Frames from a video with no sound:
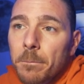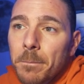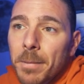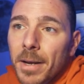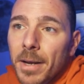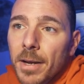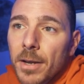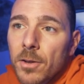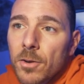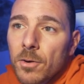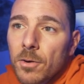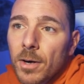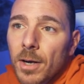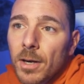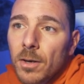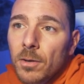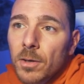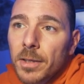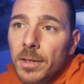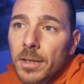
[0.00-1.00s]
pequeño
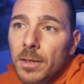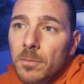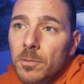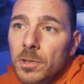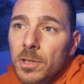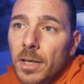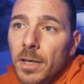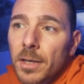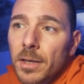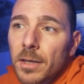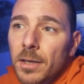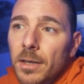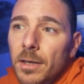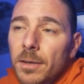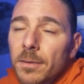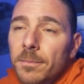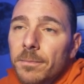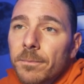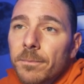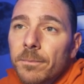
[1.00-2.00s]
halo que tenemos
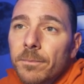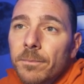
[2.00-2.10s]
aquí.